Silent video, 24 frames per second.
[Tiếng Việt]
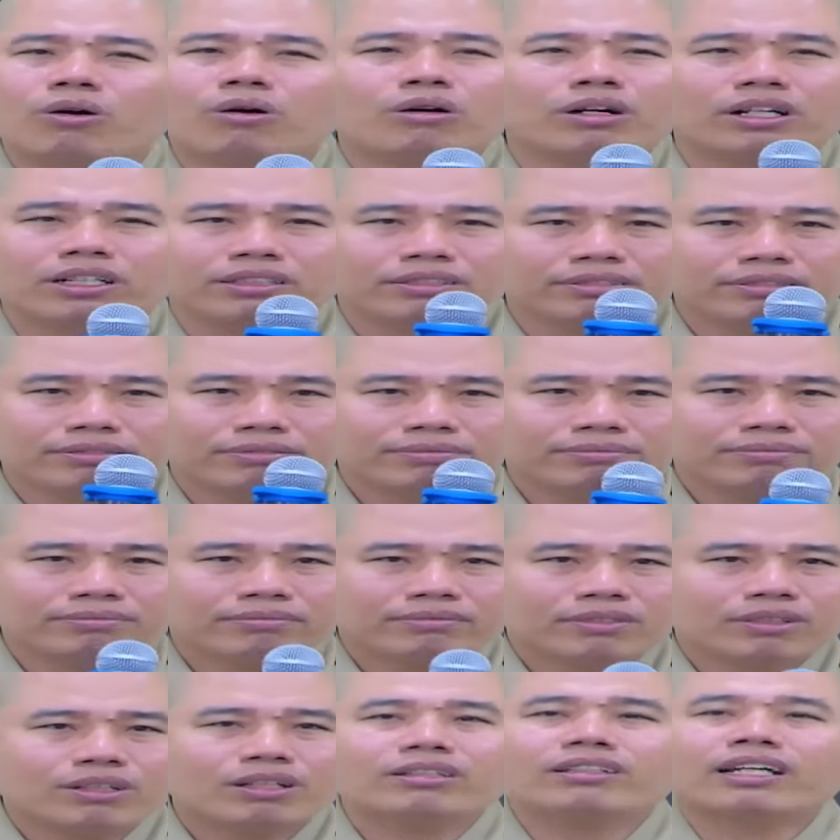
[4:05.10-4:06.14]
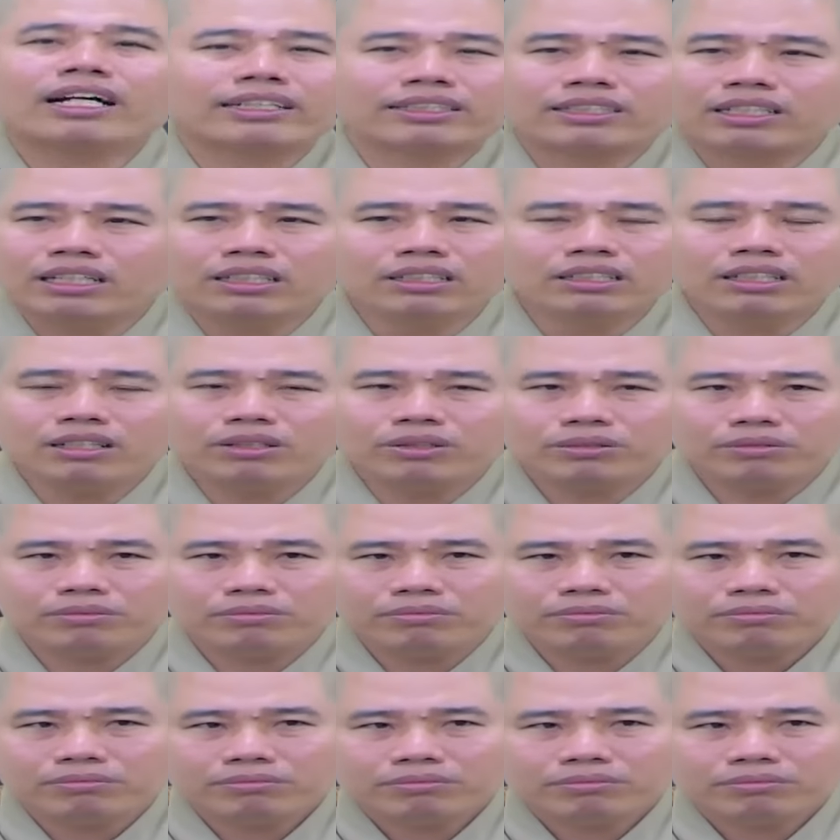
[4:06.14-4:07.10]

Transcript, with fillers: thua nó thật sự luôn